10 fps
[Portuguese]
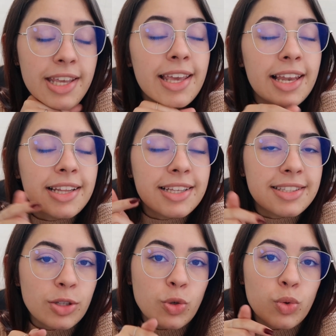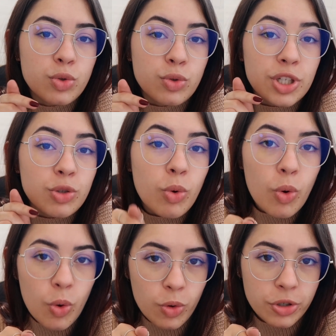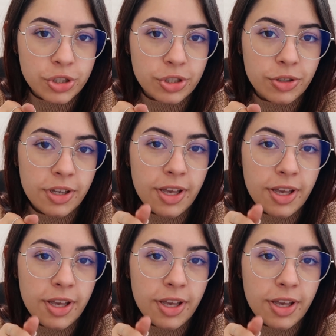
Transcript: e ele está sendo construído hoje.